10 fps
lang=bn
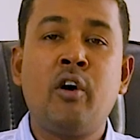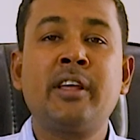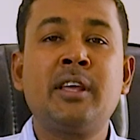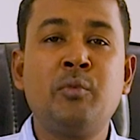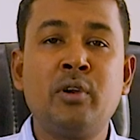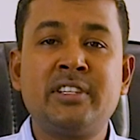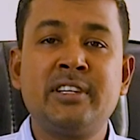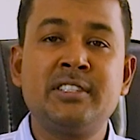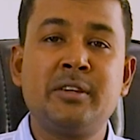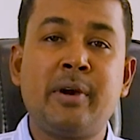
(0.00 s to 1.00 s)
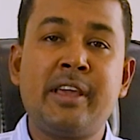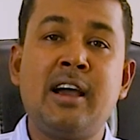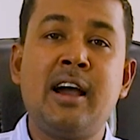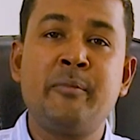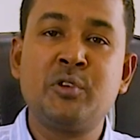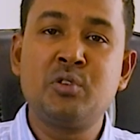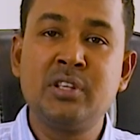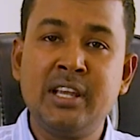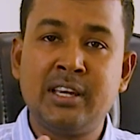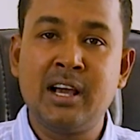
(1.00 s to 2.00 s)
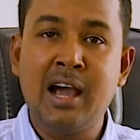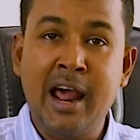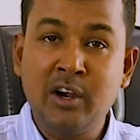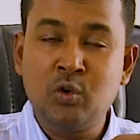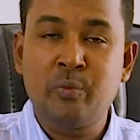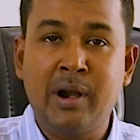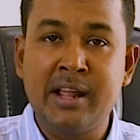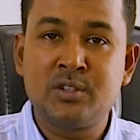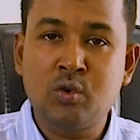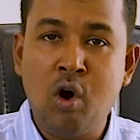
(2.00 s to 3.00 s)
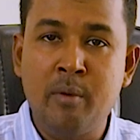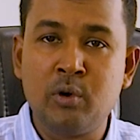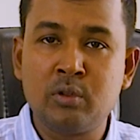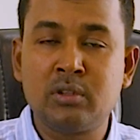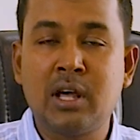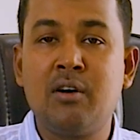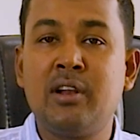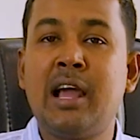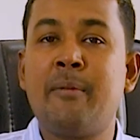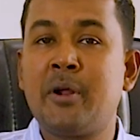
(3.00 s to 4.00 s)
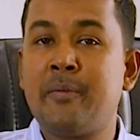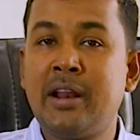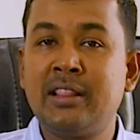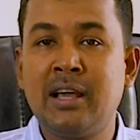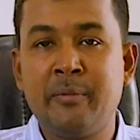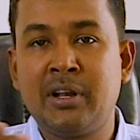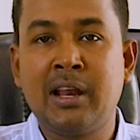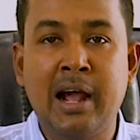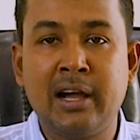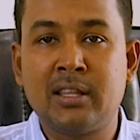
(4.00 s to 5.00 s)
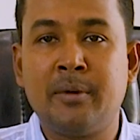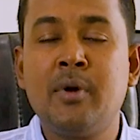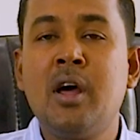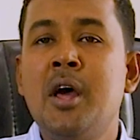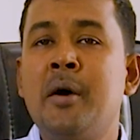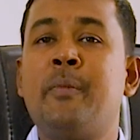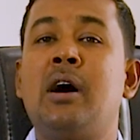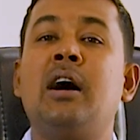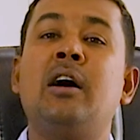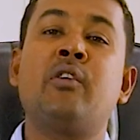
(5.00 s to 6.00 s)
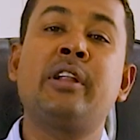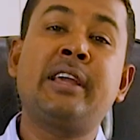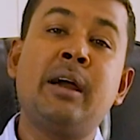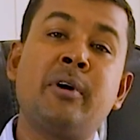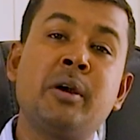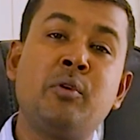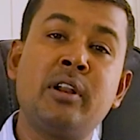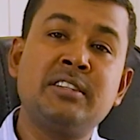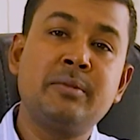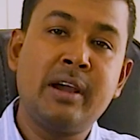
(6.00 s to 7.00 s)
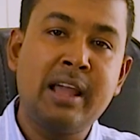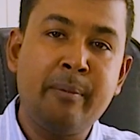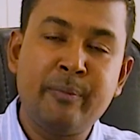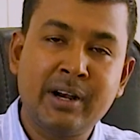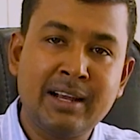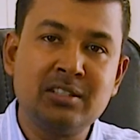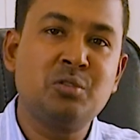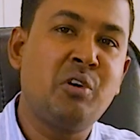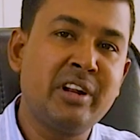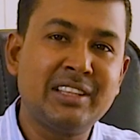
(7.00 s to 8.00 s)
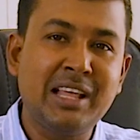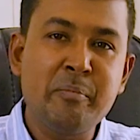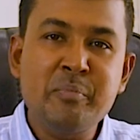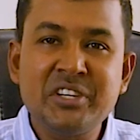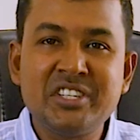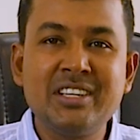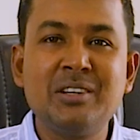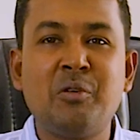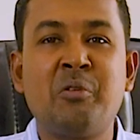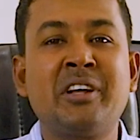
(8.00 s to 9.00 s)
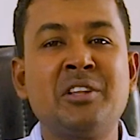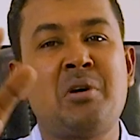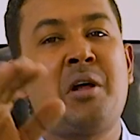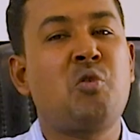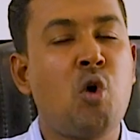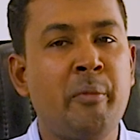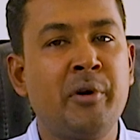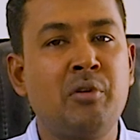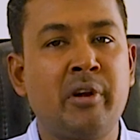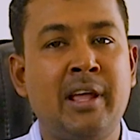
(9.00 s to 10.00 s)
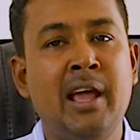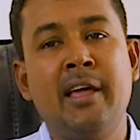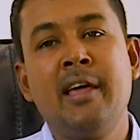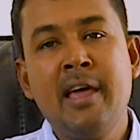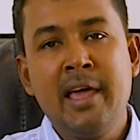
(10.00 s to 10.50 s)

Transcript: অনেকেই বলেছেন যে ভাইয়া আমি যদি এটা আরেকটু প্রাইস কম হতো তাহলে আমার বাড়িতে আমি এটা লাগাতাম বা অনেকে আমাকে বলে যে ভাই আপনার কাছে তো অনেক দাম বেশি অনেকে তো আরো কমে করে হ্যাঁ